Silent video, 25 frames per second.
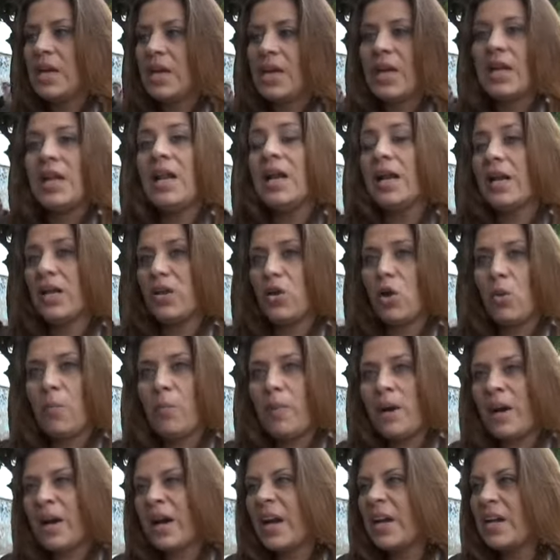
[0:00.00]
que es la que nos
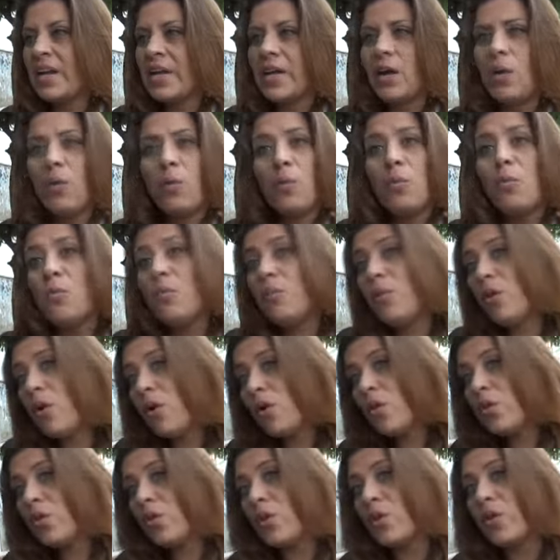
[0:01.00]
pagaría un
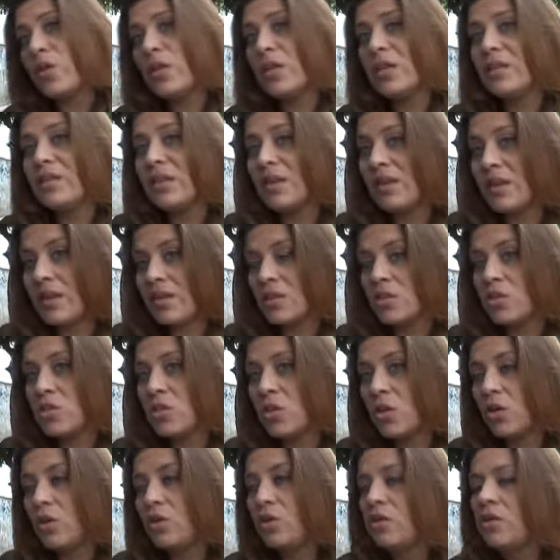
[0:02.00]
módulo de
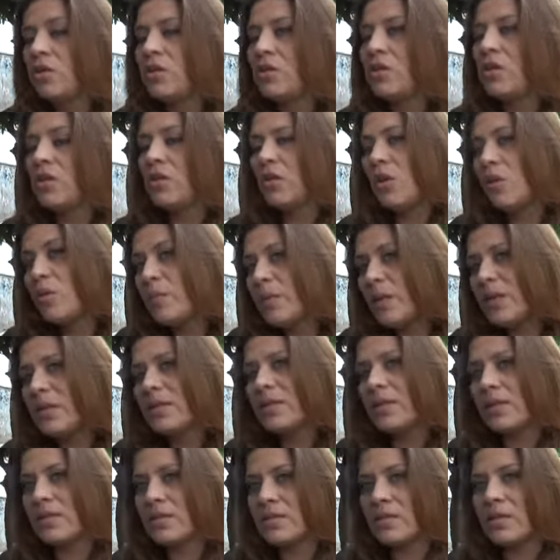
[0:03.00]
integración de
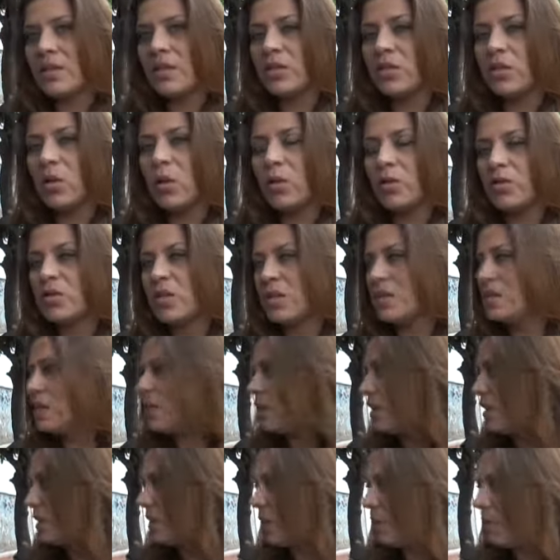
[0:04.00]

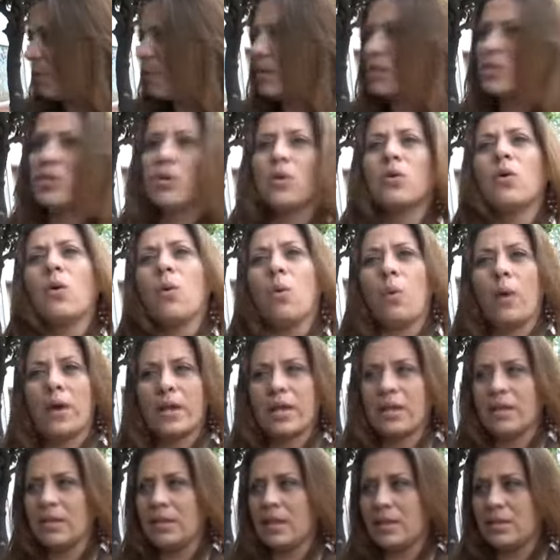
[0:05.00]
2.360 pesos con
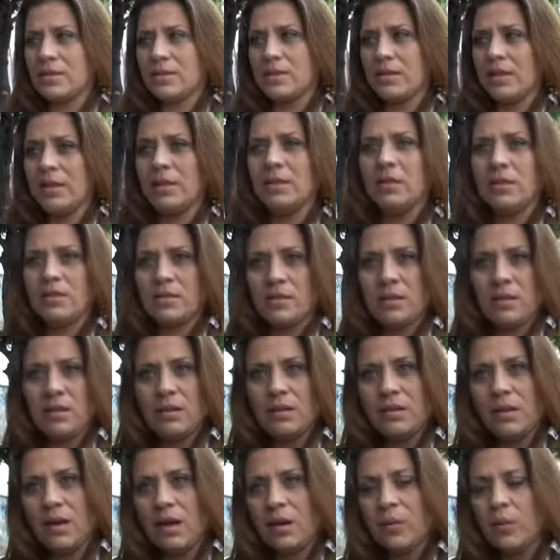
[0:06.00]
47
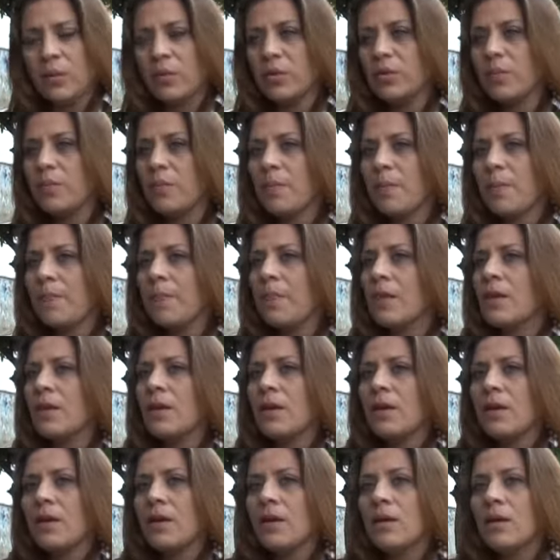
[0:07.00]
centavos. Pero
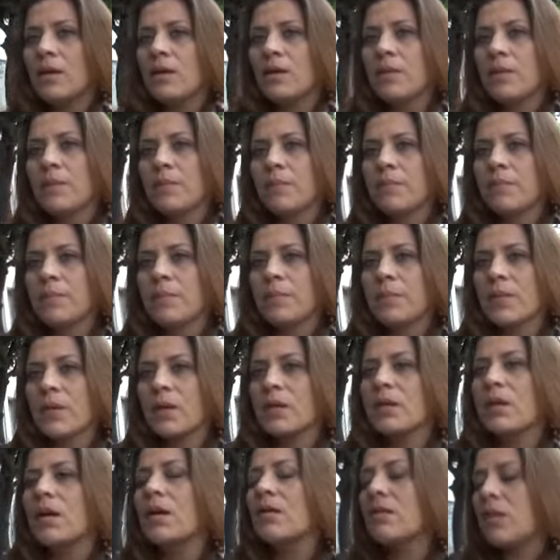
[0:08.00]
quedan fuera del sistema
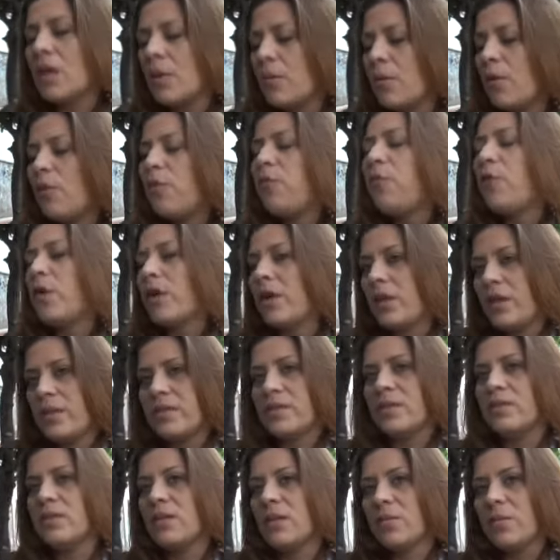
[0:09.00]
educativo. Estamos fuera del
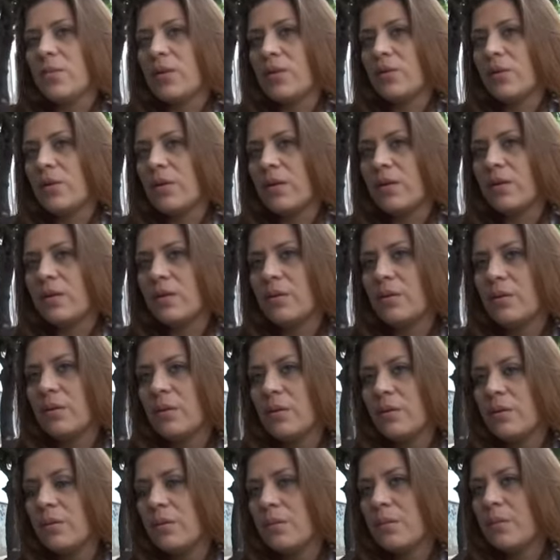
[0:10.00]
sistema educativo.
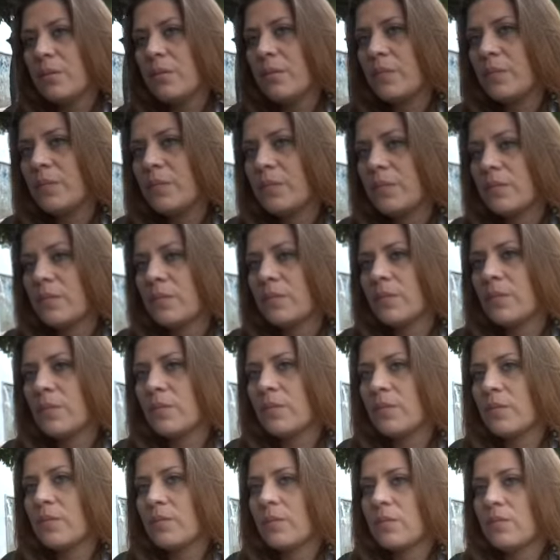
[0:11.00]
Ahora, de hecho
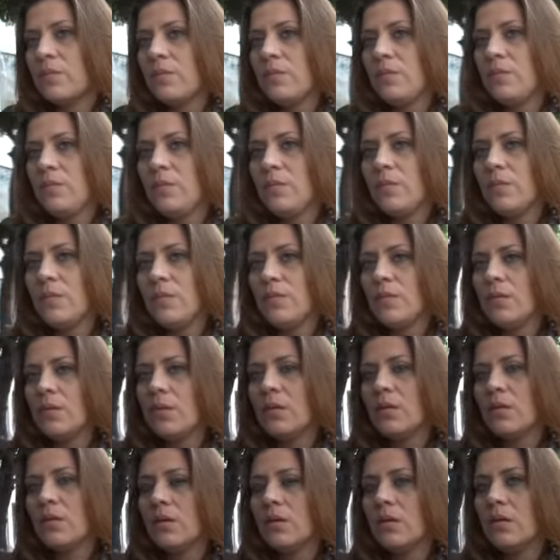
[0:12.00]
reclamos a gremios,
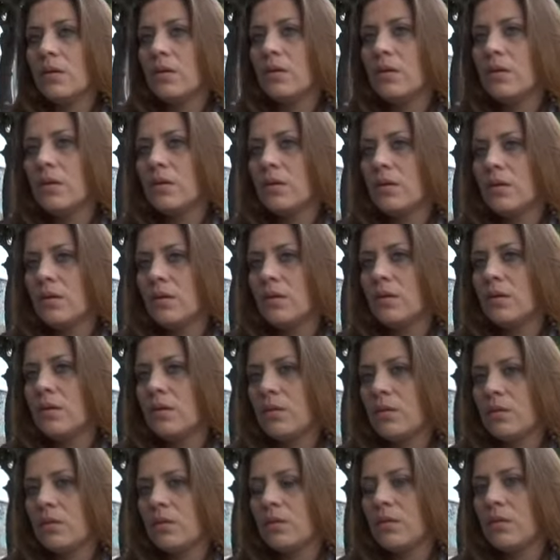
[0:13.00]
se ha hablado
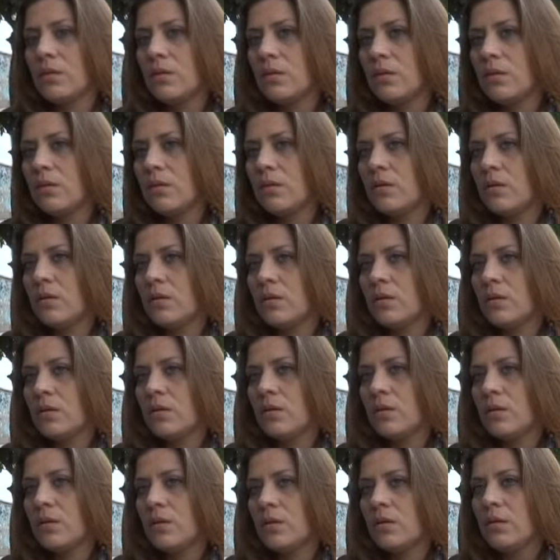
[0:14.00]
Esto, digamos, está hablado por
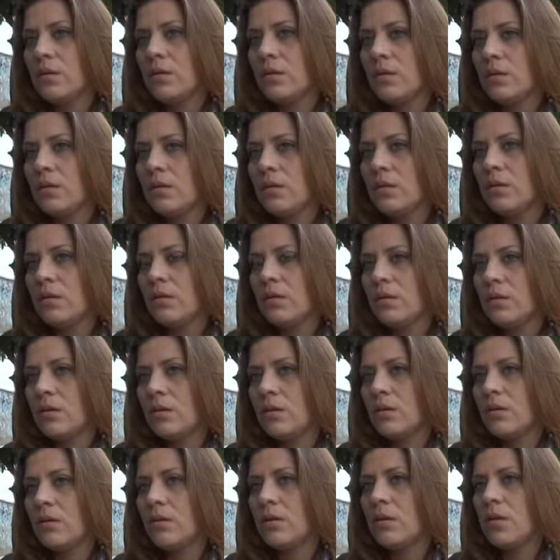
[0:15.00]
ley nacional, digamos, que
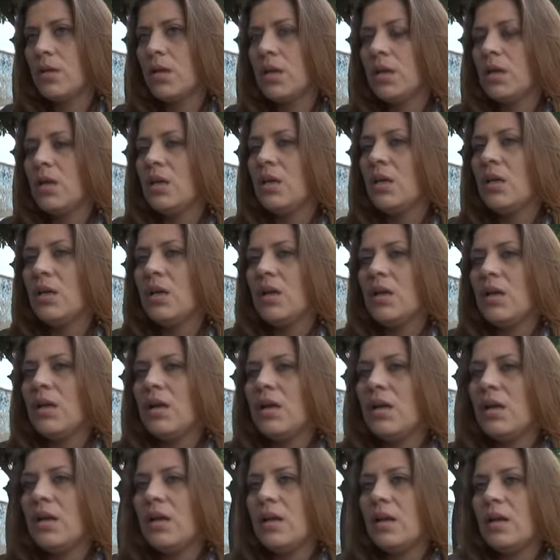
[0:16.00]
ustedes deben estar incorporados
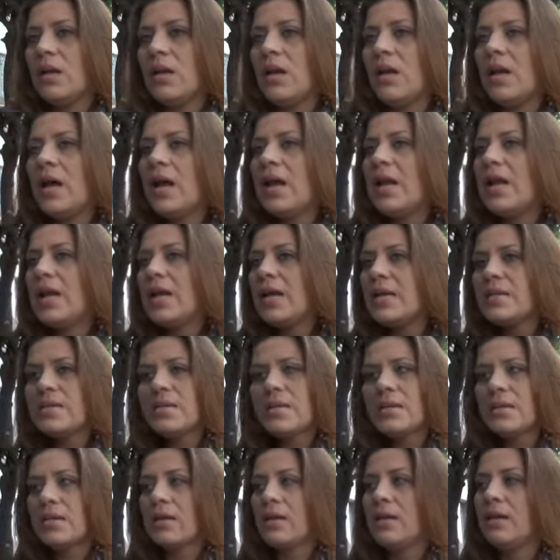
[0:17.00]
al sistema. Las
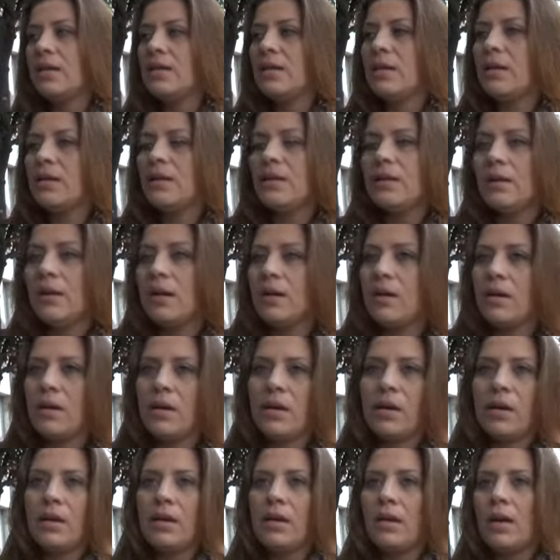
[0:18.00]
leyes están
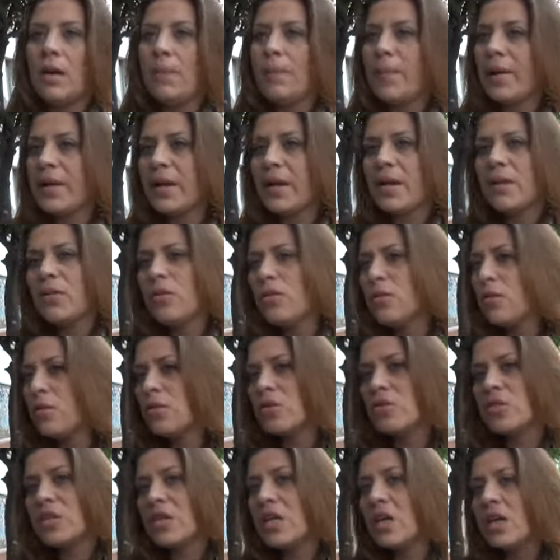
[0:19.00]
eh,
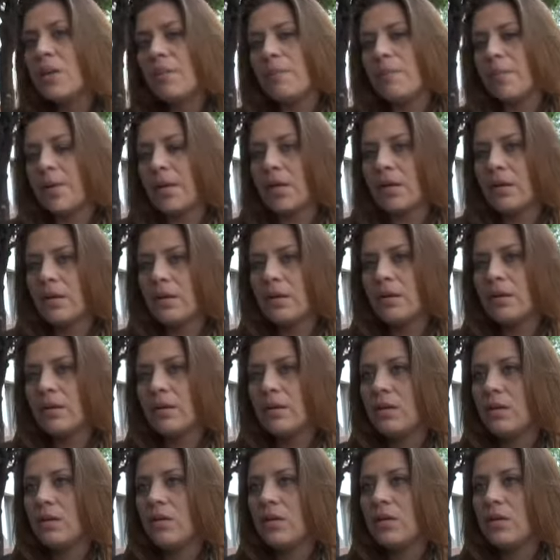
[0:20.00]
amparándonos siempre.
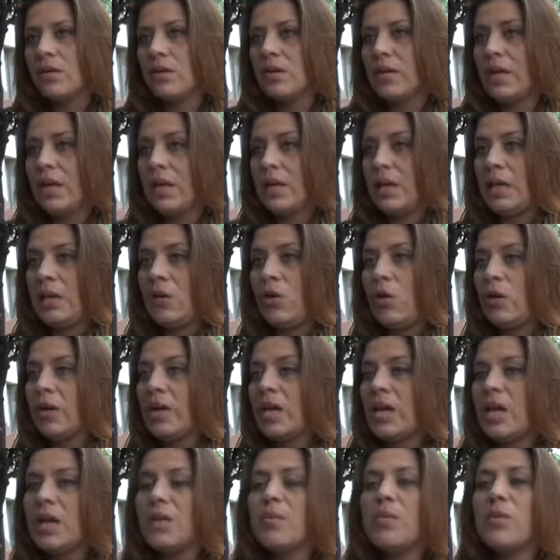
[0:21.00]
Eh, los
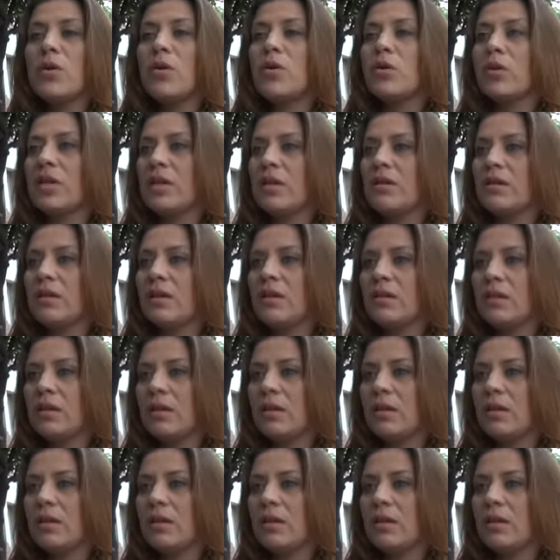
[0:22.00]
gremios están